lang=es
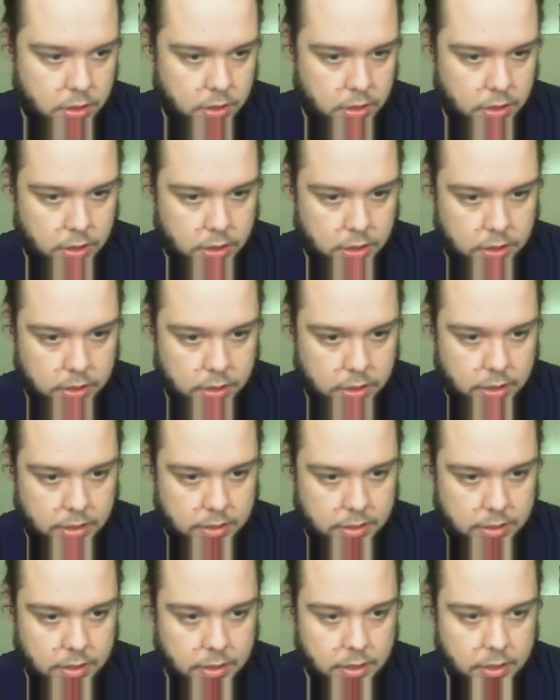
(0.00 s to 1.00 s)
y
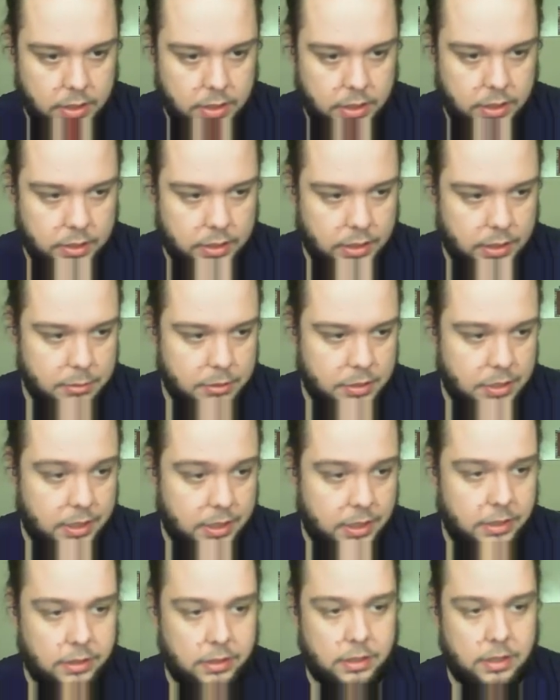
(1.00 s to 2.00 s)
3. Y tenemos
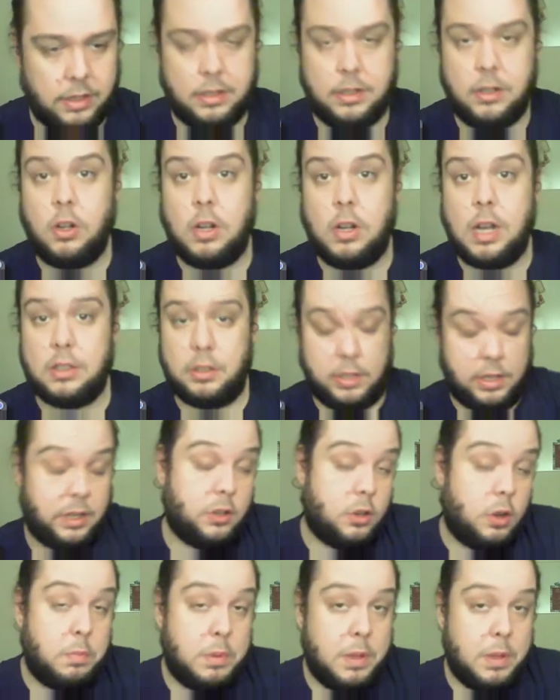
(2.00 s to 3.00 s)
aquí tres, tres,
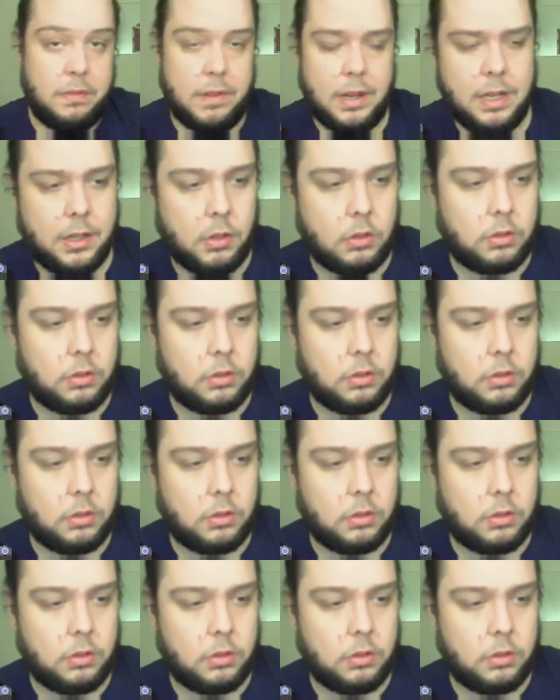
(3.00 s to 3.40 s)
copias, ¿vale?